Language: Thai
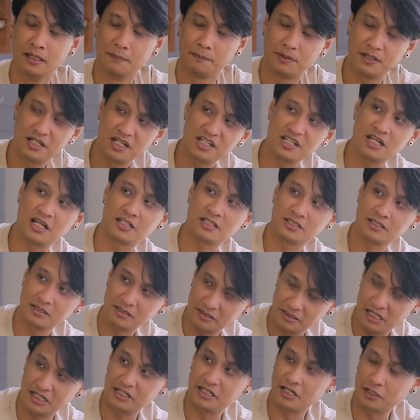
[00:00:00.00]
เพื่อที่ยัง
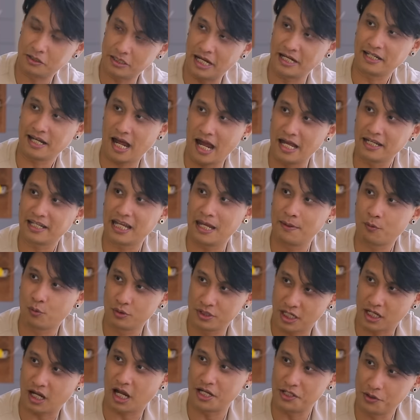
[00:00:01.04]
ในในท้ายเกมคุ
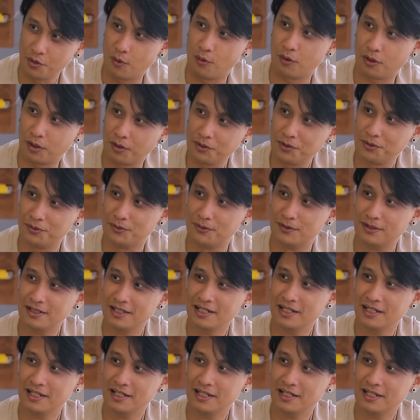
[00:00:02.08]
ณยังขยโยกเขาอยู่